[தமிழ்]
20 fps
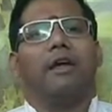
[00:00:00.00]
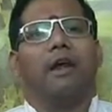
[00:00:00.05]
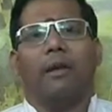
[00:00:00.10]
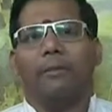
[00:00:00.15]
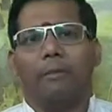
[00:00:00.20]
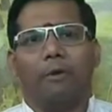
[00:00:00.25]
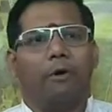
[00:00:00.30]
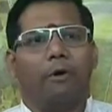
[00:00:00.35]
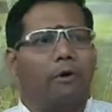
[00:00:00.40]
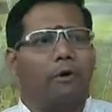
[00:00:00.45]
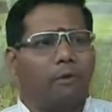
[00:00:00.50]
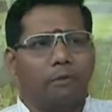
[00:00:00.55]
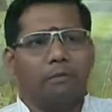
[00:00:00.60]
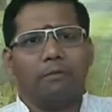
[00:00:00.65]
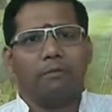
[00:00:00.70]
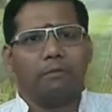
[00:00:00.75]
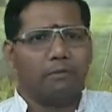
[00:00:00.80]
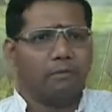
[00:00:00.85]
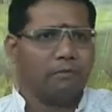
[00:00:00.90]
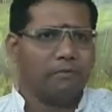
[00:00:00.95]
நம்ம
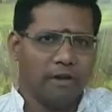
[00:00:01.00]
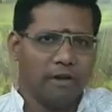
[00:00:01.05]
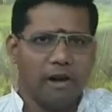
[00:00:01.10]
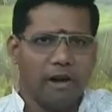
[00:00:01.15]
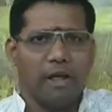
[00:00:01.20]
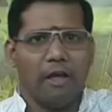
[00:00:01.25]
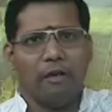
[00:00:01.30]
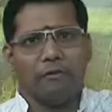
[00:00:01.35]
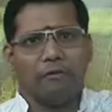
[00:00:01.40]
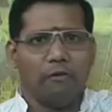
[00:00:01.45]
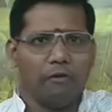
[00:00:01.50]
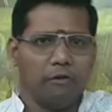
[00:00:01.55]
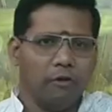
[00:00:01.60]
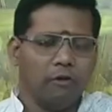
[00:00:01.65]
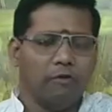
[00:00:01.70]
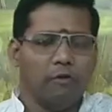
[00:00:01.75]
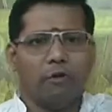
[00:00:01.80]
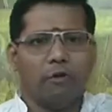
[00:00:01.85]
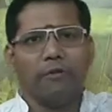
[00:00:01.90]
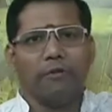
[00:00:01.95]
சென்னையை சுத்தி
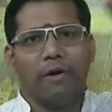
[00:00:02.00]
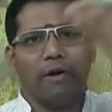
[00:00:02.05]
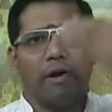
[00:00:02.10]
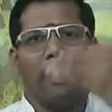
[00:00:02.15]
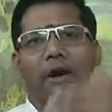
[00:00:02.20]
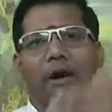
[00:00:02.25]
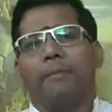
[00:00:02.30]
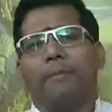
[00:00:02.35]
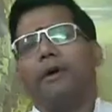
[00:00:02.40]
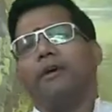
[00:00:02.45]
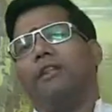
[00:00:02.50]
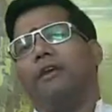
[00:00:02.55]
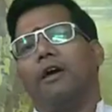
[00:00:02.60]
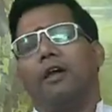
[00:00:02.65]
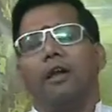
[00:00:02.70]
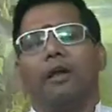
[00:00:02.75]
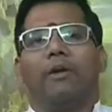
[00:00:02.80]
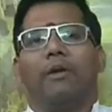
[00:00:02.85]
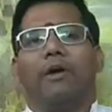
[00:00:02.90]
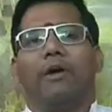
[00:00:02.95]
சுற்று வட்டார
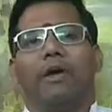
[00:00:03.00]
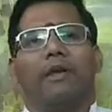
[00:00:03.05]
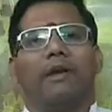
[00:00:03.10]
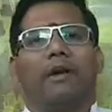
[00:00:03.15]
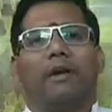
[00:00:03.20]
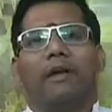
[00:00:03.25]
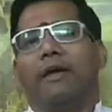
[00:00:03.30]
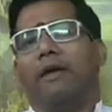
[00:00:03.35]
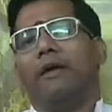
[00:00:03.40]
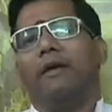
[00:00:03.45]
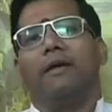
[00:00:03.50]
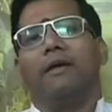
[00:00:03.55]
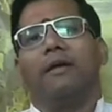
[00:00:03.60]
பகுதிகளில் கூட இருக்கு